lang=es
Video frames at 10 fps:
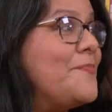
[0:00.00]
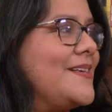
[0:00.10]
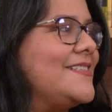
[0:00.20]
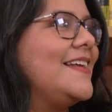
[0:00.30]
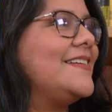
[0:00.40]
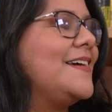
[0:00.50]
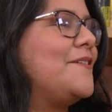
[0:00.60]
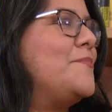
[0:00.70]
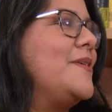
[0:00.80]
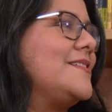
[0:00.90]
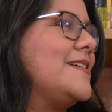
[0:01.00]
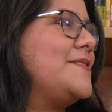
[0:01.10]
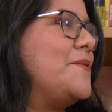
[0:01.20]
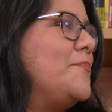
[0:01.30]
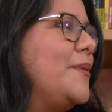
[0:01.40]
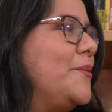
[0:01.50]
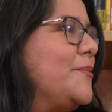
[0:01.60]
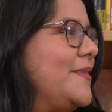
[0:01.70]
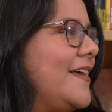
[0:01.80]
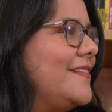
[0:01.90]
empezar esta conversación
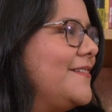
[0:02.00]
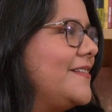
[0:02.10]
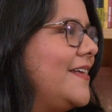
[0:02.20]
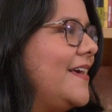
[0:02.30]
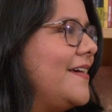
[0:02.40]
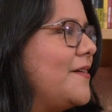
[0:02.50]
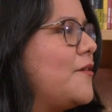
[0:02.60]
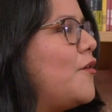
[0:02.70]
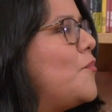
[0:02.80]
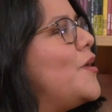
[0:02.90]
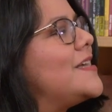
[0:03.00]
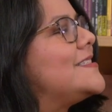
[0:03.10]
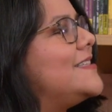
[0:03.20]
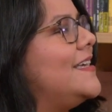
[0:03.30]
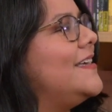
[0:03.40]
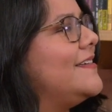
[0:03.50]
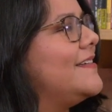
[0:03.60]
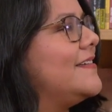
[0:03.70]
preguntándote cómo así